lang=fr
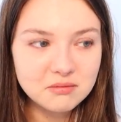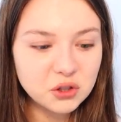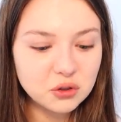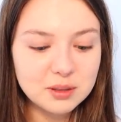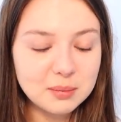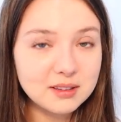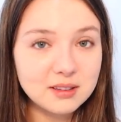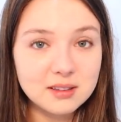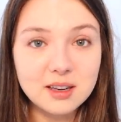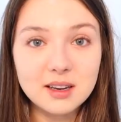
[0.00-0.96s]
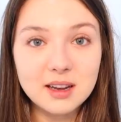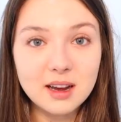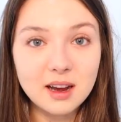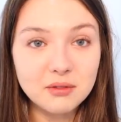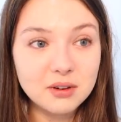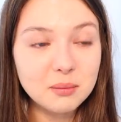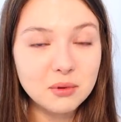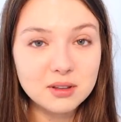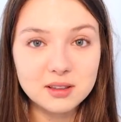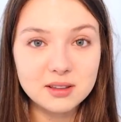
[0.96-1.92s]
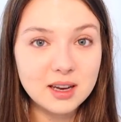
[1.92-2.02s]
Je sais pas si c'est lié vraiment à
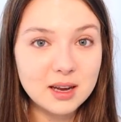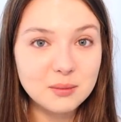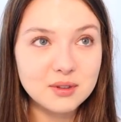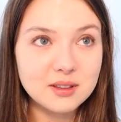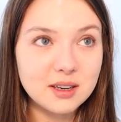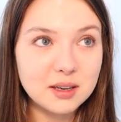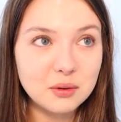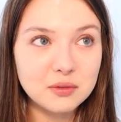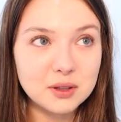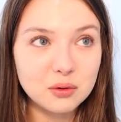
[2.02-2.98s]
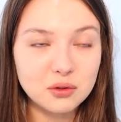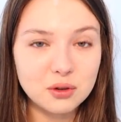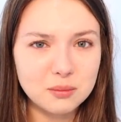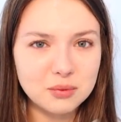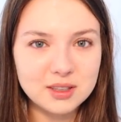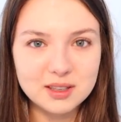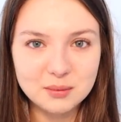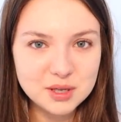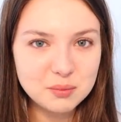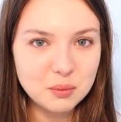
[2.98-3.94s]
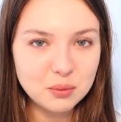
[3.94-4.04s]
cette crème, si c'est lié au fait que je dorme peut-être un
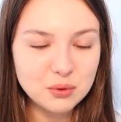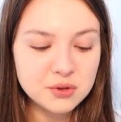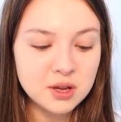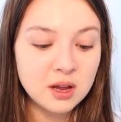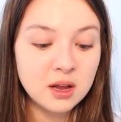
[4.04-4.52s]
petit peu plus,